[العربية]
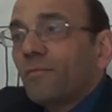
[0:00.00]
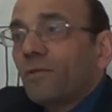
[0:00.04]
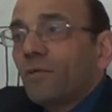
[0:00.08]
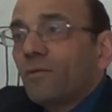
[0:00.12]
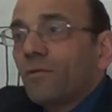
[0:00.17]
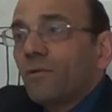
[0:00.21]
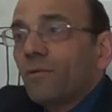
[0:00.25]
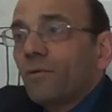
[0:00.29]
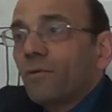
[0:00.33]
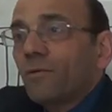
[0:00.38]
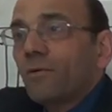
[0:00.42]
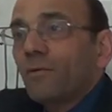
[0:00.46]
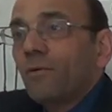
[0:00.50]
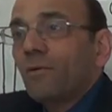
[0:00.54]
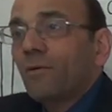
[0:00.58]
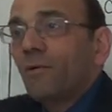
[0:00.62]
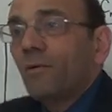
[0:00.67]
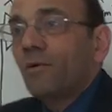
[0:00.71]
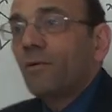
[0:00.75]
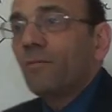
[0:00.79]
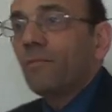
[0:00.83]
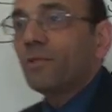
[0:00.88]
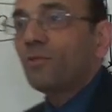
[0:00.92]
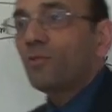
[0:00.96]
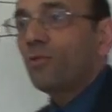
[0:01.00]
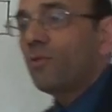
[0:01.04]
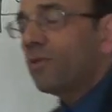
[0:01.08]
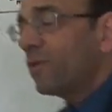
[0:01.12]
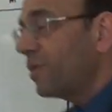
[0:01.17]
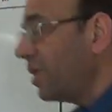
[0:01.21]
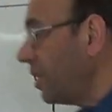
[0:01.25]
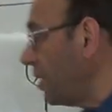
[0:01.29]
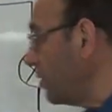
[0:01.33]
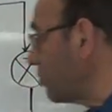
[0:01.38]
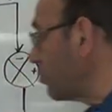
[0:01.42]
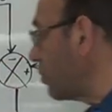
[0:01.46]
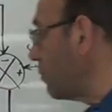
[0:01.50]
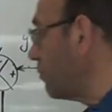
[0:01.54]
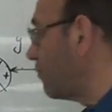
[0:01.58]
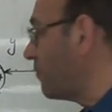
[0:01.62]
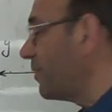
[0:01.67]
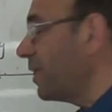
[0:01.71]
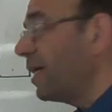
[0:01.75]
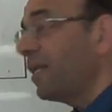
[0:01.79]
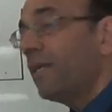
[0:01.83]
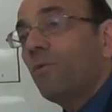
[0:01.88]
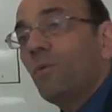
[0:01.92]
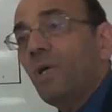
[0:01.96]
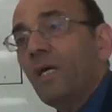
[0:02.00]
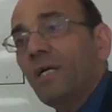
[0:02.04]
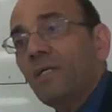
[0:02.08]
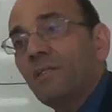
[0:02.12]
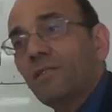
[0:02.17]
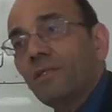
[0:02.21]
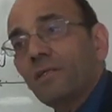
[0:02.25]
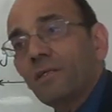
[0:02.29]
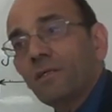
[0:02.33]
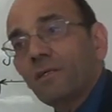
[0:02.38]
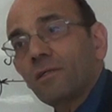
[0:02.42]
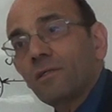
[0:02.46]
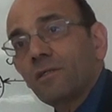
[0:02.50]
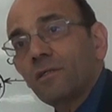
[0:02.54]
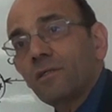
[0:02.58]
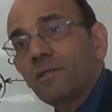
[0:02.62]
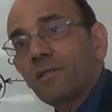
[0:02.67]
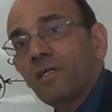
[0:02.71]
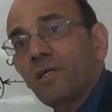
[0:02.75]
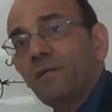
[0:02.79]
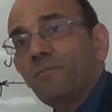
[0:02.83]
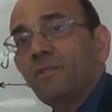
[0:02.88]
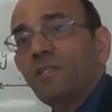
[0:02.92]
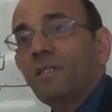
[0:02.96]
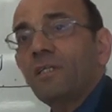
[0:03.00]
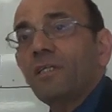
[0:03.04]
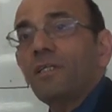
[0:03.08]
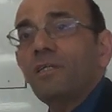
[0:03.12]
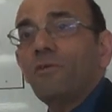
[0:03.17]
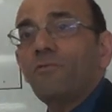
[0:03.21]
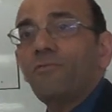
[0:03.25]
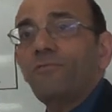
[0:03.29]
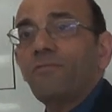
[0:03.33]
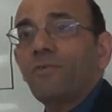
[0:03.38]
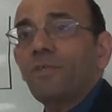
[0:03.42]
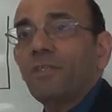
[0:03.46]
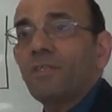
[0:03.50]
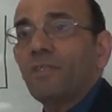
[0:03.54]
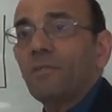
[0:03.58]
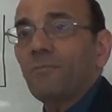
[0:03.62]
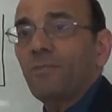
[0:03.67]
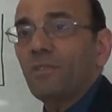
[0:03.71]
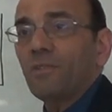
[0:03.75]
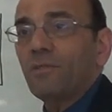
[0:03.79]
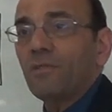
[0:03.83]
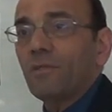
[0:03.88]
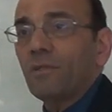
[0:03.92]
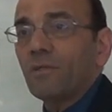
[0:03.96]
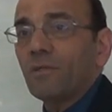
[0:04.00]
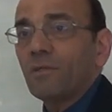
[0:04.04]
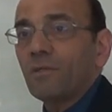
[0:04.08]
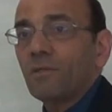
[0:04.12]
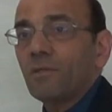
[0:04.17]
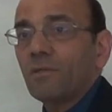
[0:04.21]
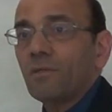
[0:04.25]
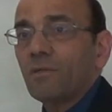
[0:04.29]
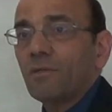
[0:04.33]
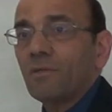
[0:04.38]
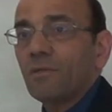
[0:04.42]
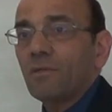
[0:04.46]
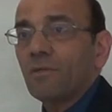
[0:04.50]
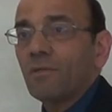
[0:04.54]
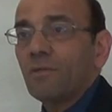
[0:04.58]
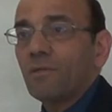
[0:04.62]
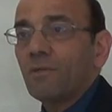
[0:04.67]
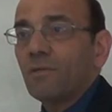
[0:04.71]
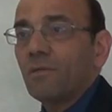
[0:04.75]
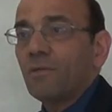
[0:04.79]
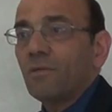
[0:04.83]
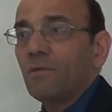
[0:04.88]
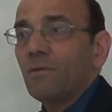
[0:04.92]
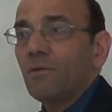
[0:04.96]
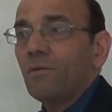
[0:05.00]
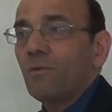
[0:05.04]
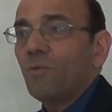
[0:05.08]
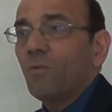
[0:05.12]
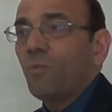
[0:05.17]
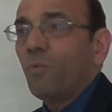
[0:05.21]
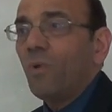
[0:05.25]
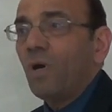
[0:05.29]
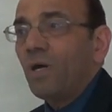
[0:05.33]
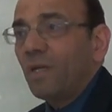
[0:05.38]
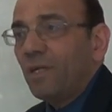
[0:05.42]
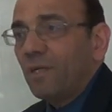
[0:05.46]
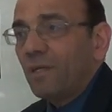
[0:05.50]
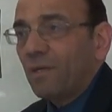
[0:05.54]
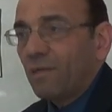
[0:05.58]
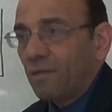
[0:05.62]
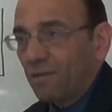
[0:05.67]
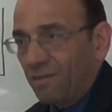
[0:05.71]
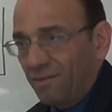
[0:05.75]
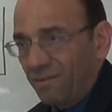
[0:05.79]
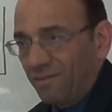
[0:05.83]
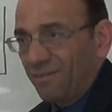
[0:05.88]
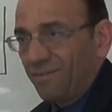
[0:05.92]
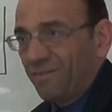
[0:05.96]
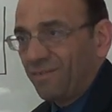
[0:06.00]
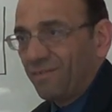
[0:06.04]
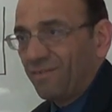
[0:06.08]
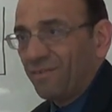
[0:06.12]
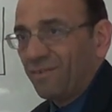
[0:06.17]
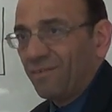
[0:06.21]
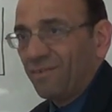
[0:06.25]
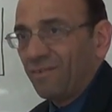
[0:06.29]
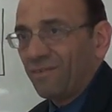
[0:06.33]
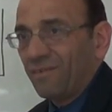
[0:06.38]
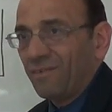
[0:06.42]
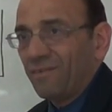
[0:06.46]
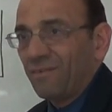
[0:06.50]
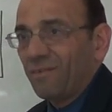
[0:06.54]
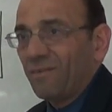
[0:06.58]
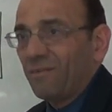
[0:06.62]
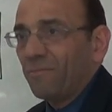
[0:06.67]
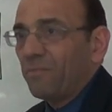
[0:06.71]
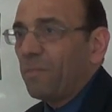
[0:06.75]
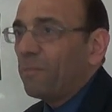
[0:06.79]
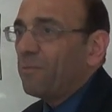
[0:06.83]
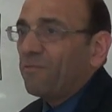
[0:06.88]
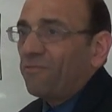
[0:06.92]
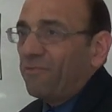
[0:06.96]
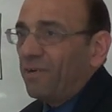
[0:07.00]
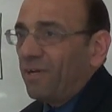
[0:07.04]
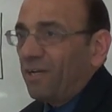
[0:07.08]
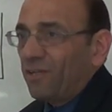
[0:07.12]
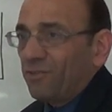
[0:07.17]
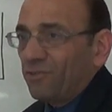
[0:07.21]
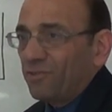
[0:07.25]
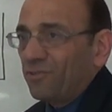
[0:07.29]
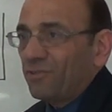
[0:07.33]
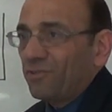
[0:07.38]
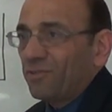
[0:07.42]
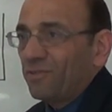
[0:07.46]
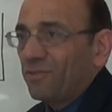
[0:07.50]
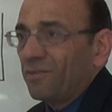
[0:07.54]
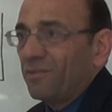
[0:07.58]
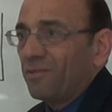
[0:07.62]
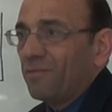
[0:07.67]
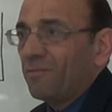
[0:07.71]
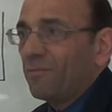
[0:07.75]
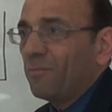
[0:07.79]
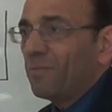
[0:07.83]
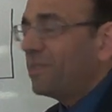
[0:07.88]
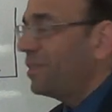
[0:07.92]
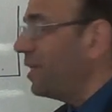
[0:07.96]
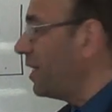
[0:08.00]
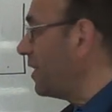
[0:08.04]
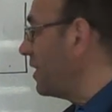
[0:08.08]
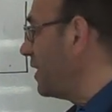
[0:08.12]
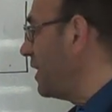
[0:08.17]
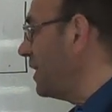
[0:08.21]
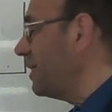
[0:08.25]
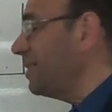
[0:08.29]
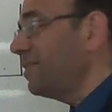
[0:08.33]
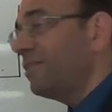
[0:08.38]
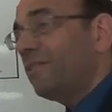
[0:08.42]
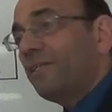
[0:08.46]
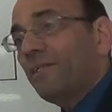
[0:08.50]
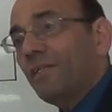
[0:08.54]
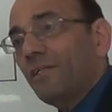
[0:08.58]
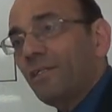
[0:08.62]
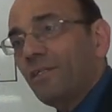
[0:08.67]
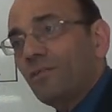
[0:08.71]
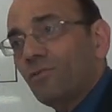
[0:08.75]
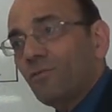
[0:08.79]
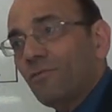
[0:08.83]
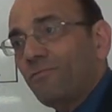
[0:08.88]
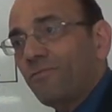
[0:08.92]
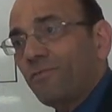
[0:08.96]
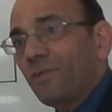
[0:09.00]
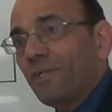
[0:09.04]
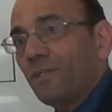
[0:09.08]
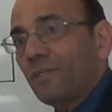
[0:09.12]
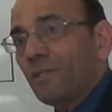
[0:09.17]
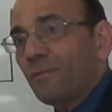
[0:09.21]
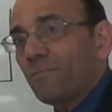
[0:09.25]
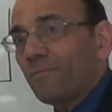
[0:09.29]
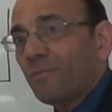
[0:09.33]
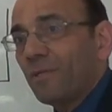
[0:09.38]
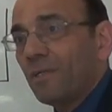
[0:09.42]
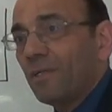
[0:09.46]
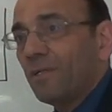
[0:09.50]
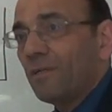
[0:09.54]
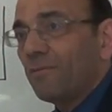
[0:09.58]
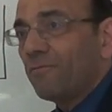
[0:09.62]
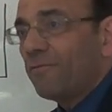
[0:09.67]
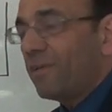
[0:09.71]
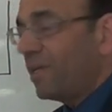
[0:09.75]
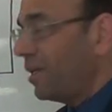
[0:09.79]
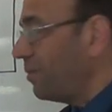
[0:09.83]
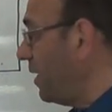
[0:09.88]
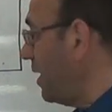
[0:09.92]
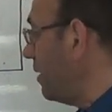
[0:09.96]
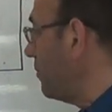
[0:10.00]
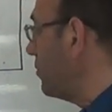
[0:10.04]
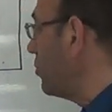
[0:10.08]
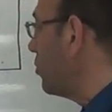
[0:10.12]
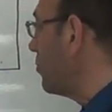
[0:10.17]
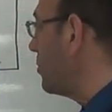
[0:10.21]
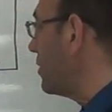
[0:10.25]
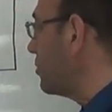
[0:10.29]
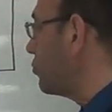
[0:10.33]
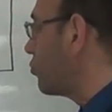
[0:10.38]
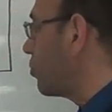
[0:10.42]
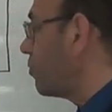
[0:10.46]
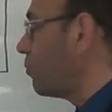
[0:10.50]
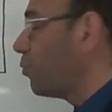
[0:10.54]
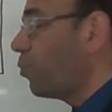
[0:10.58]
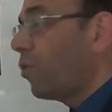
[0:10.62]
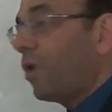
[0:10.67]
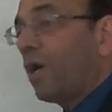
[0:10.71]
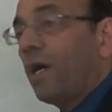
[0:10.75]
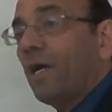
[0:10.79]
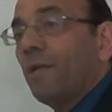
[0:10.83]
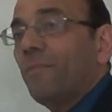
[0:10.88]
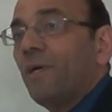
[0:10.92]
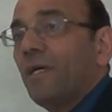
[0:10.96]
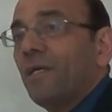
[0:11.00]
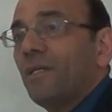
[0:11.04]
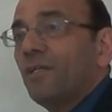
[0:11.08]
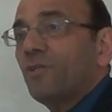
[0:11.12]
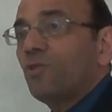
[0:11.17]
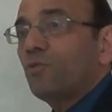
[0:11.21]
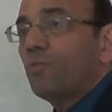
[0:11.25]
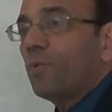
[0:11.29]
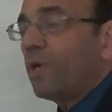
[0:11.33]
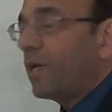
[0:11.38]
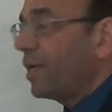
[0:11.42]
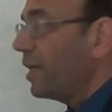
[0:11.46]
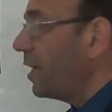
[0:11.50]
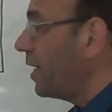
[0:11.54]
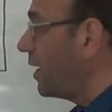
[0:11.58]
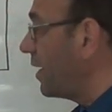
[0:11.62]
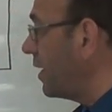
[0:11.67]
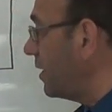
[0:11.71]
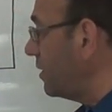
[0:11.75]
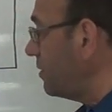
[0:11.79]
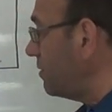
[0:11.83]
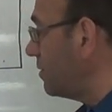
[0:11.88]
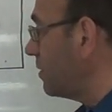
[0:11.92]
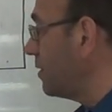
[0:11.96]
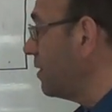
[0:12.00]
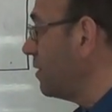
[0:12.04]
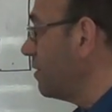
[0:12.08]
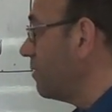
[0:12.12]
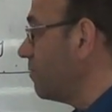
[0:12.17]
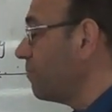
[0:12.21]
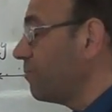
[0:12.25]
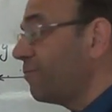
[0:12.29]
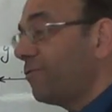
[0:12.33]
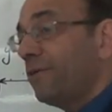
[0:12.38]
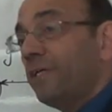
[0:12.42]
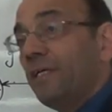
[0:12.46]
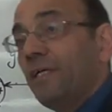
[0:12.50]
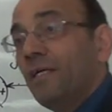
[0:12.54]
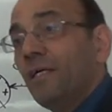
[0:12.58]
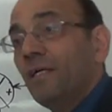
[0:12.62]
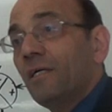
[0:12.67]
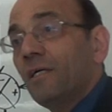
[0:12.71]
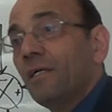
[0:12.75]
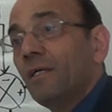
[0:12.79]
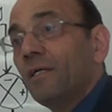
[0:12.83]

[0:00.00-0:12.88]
من هون بس هون راح اضرب في ال وحده كم ديجري اوف فريدم عندي 1 ما بينفعش بدي انا ان ديجريز اوف فريدم فاللي بعمله بضرب واي ماينس واي هات في